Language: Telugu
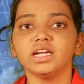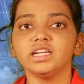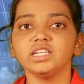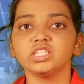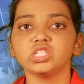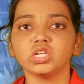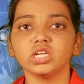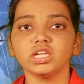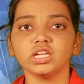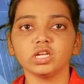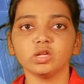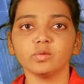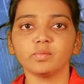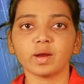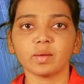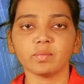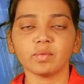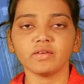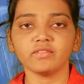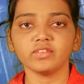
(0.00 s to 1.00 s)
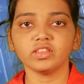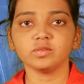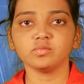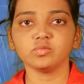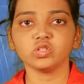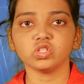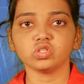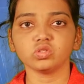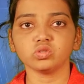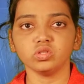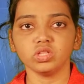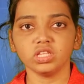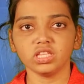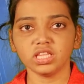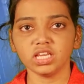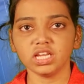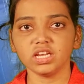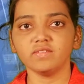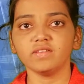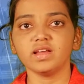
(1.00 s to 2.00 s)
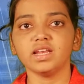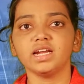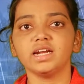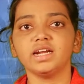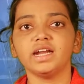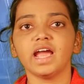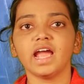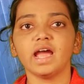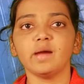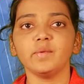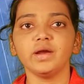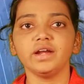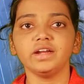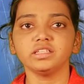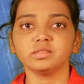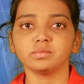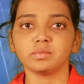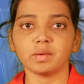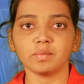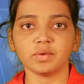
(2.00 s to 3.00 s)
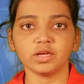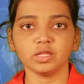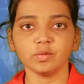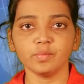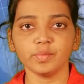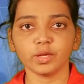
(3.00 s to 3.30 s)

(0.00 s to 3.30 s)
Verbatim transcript: ఇన్సులిన్లు ప్రభావితం చేస్తుంది దీనివల్ల డయాబెటీస్ ప్రమాదం